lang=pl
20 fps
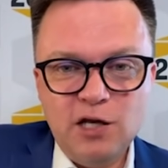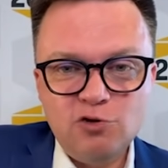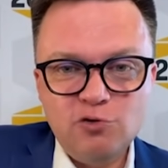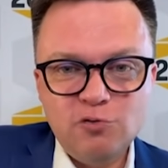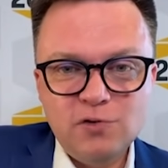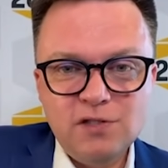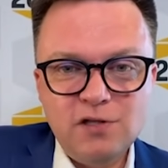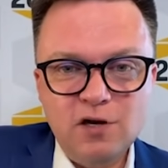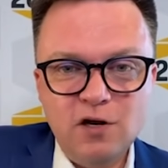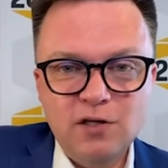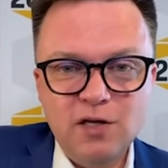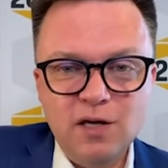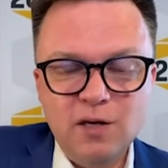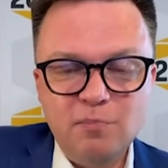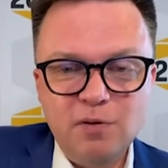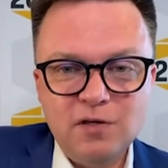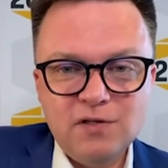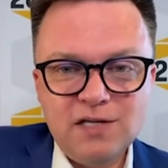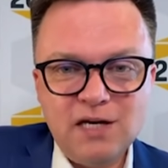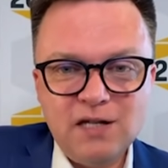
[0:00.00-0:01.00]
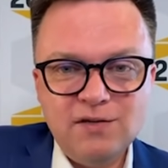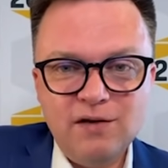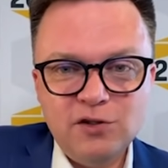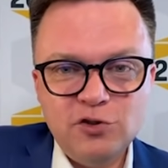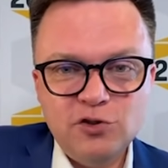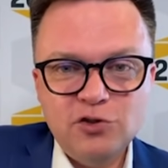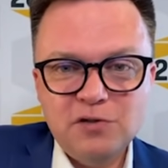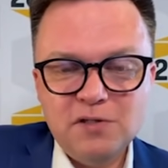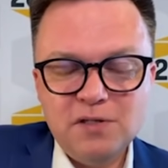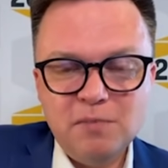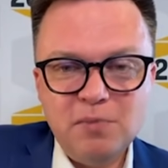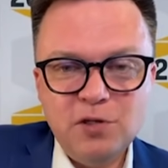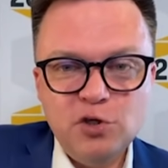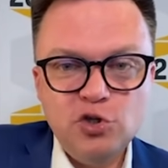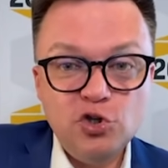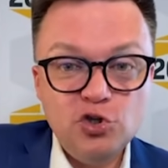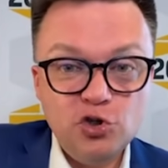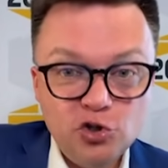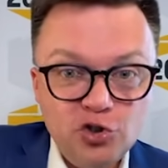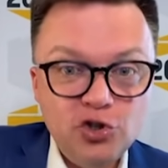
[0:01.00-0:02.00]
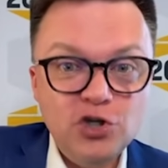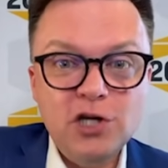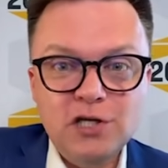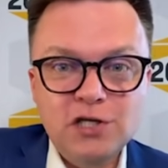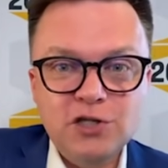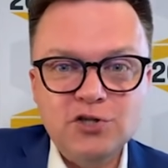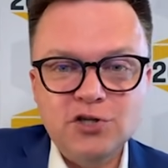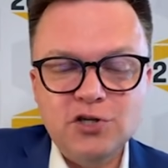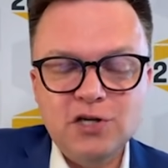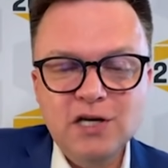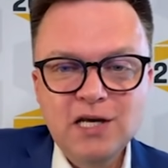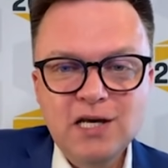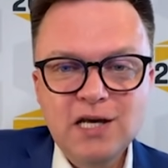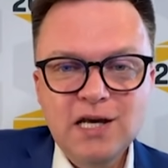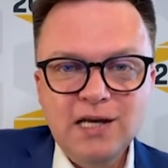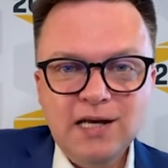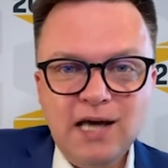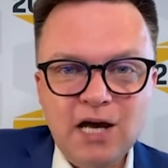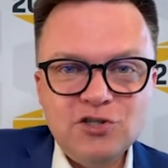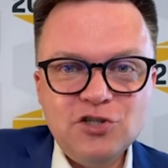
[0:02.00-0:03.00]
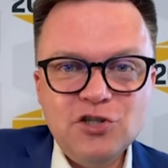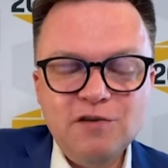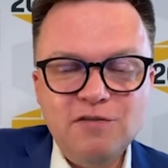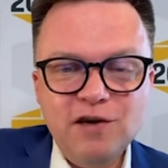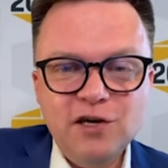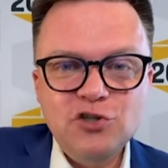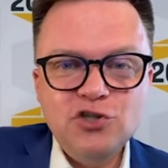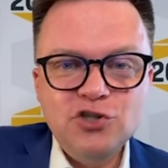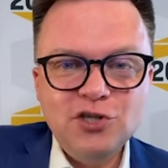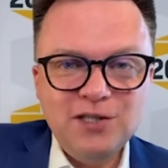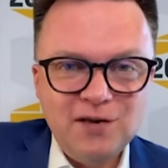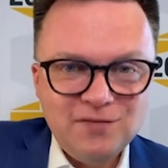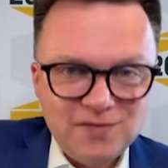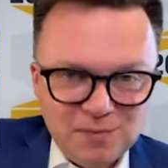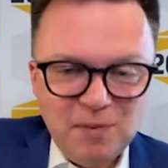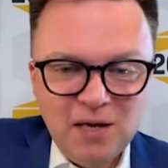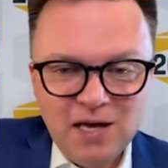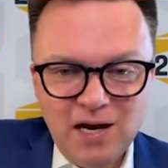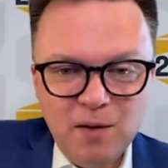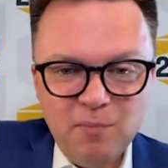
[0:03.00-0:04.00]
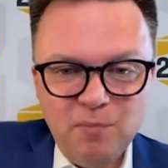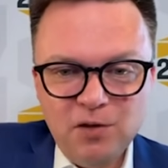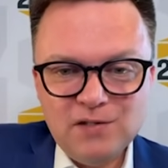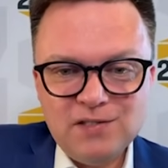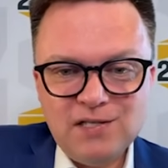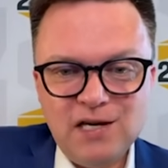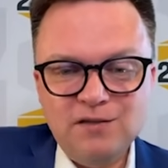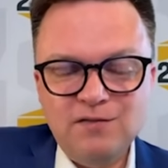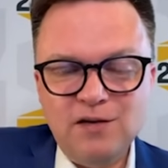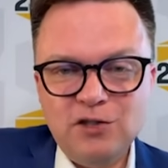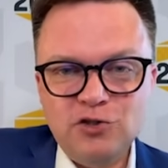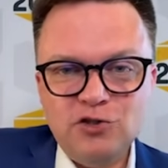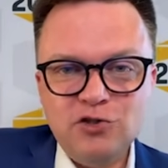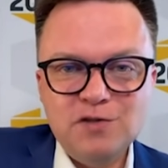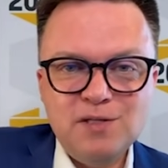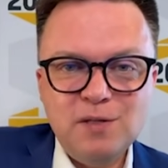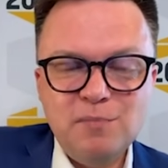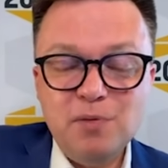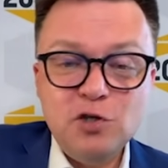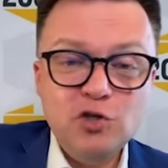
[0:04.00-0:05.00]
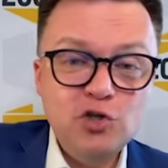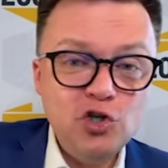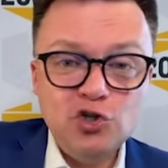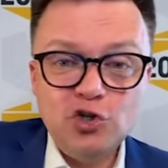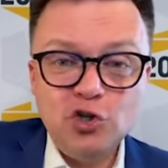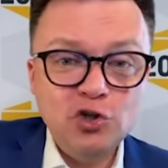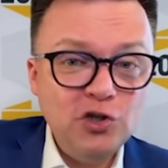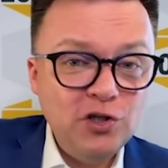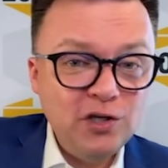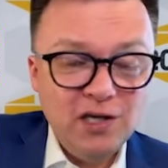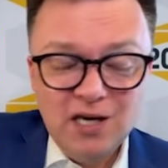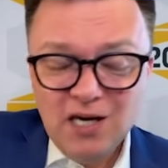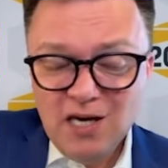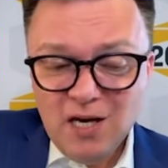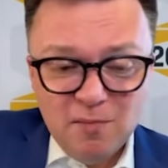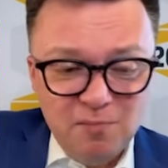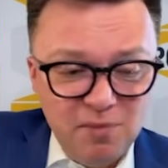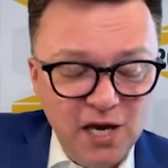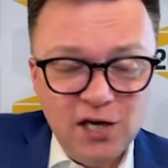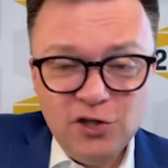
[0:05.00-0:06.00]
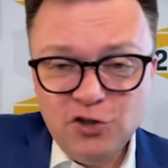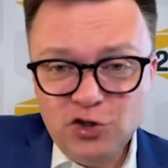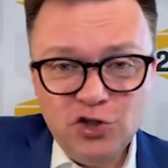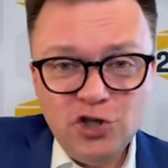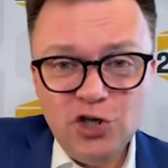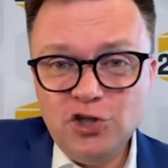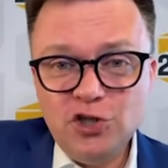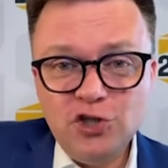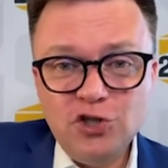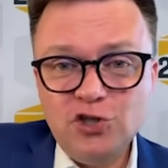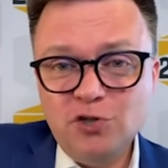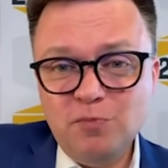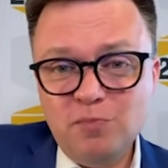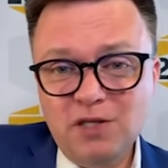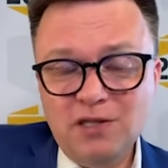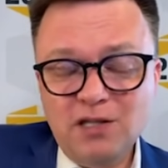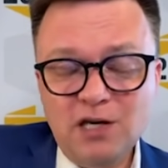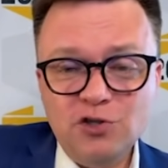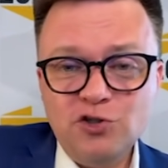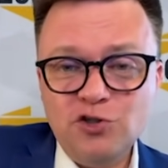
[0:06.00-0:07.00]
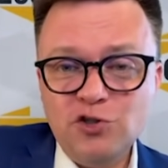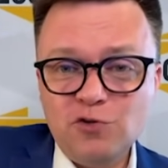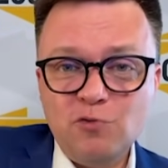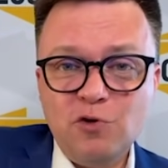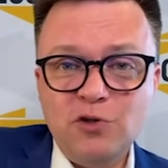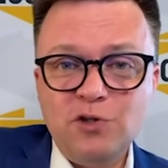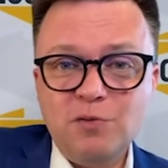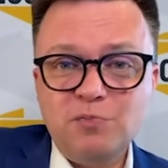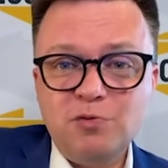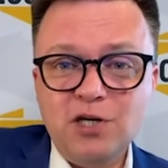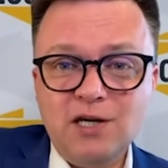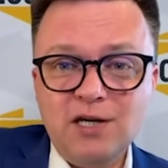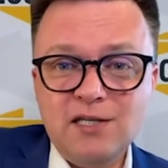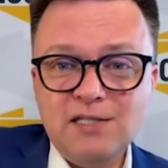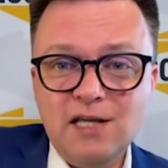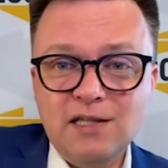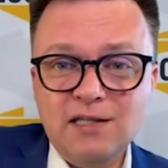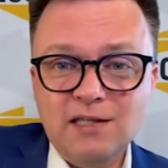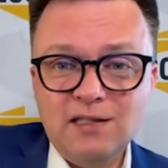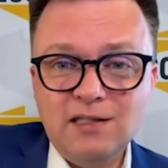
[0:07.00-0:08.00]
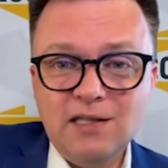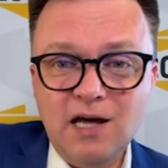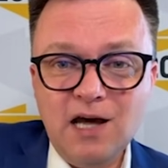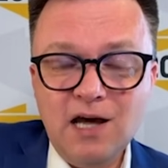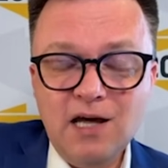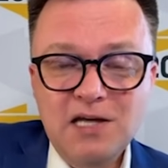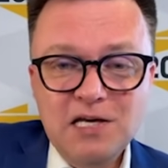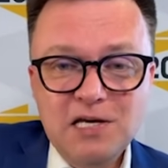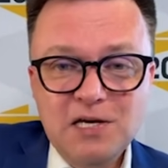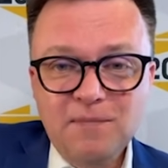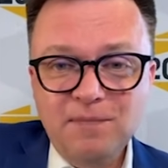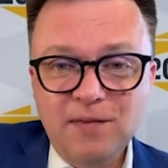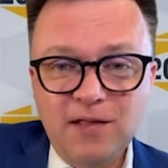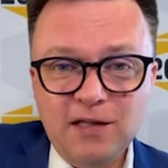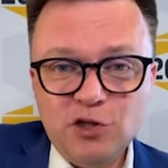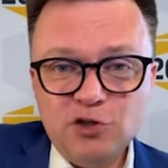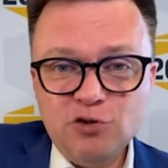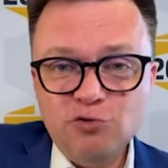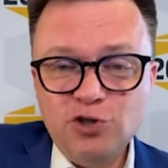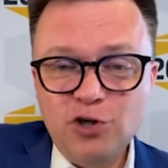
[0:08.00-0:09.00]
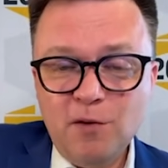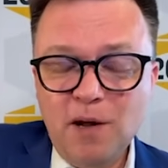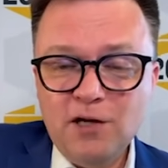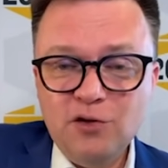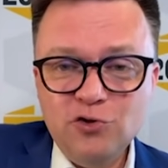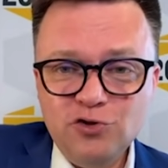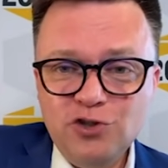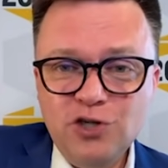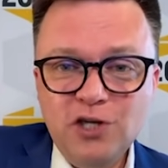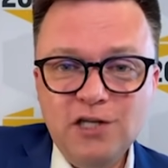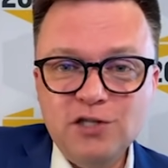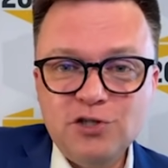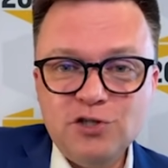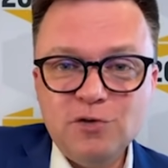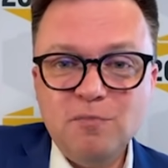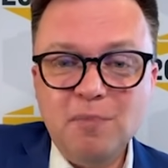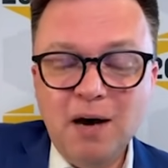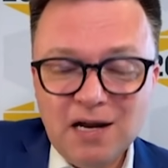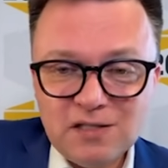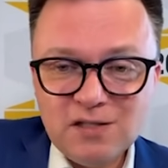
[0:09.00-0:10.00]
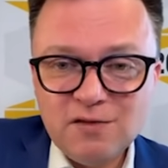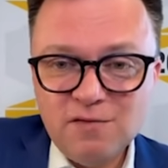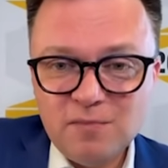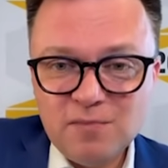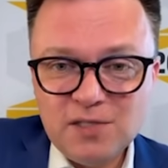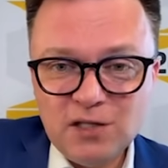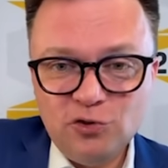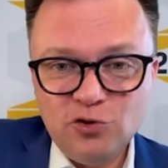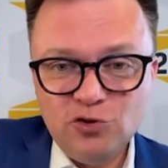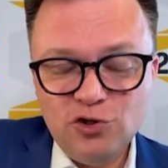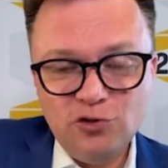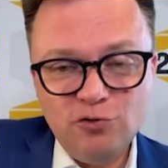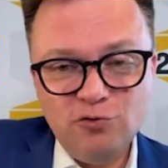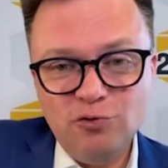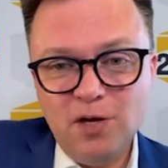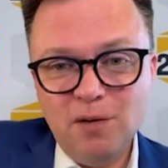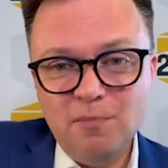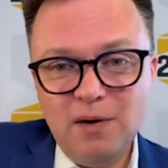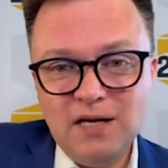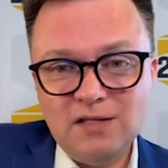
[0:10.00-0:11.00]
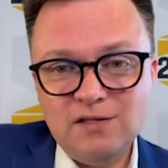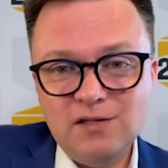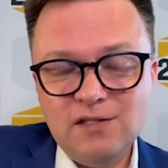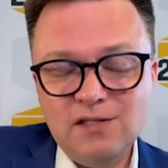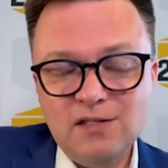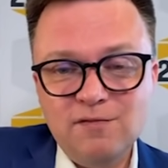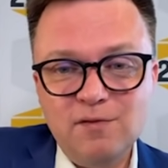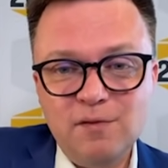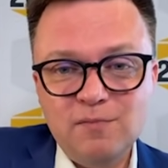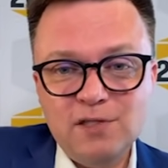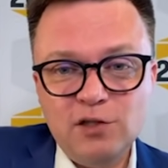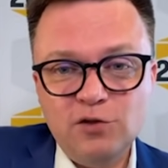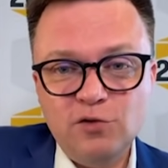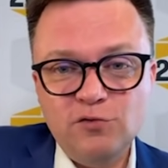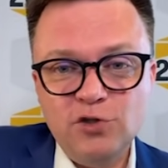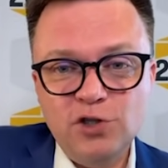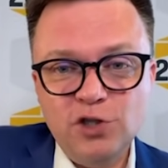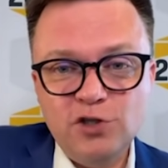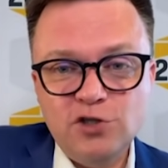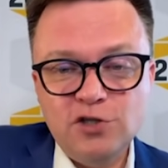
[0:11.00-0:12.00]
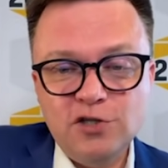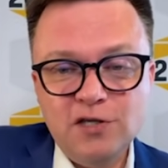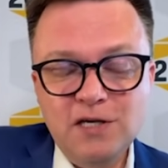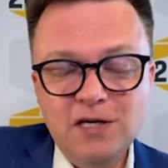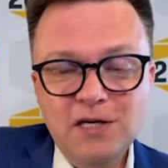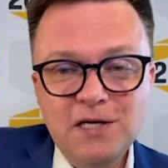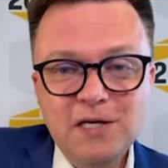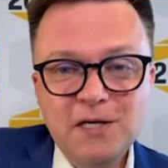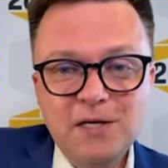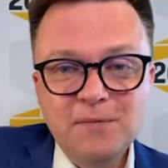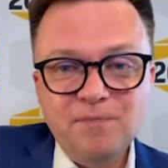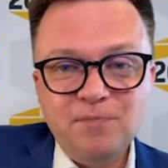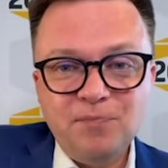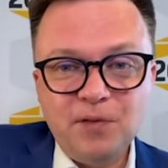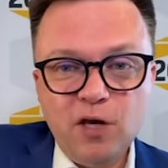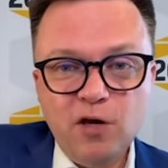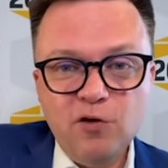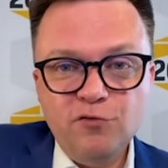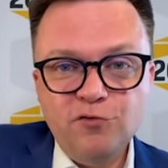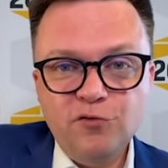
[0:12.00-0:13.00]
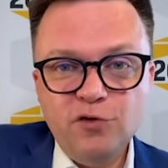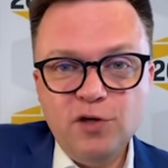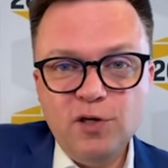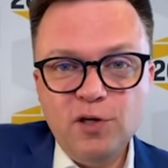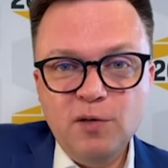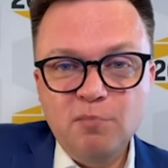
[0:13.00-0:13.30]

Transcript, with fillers: na naszą stronę Polska 2050 się liczy. Każde wejście na wspieraj Polska 2050 65, 10 czy 15 zł przekazanych na, na naszą działalność się liczy. Bardzo Wam za to dziękuję, bardzo jestem Wam za to wdzięczny, mm,